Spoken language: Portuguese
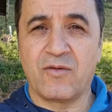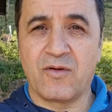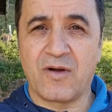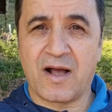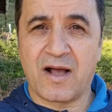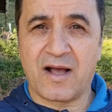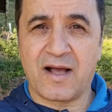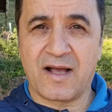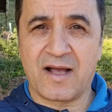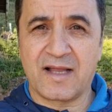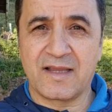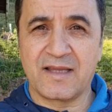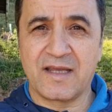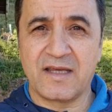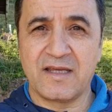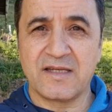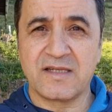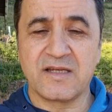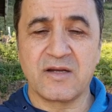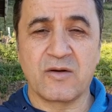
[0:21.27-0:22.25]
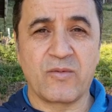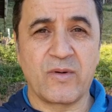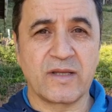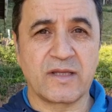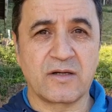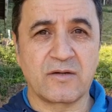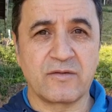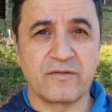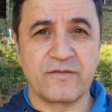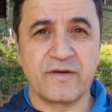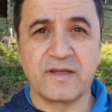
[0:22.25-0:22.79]
a ADI
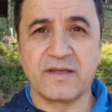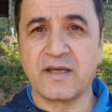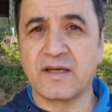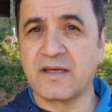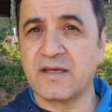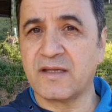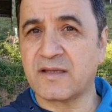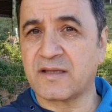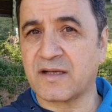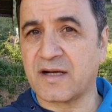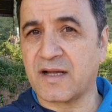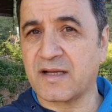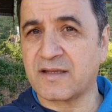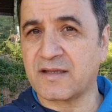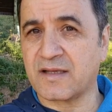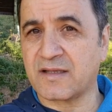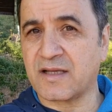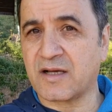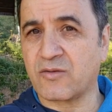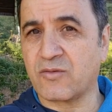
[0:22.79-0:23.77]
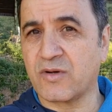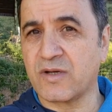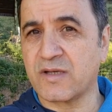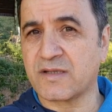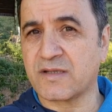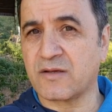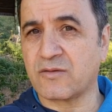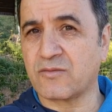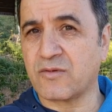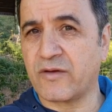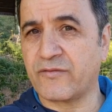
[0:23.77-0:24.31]
5090 que trata da
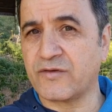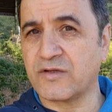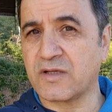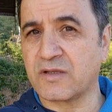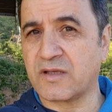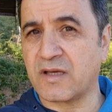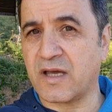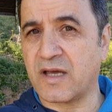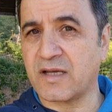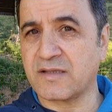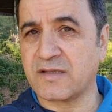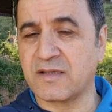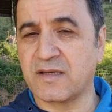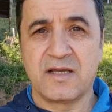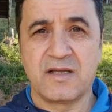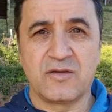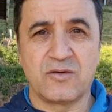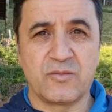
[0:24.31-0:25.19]
correção do FGTS.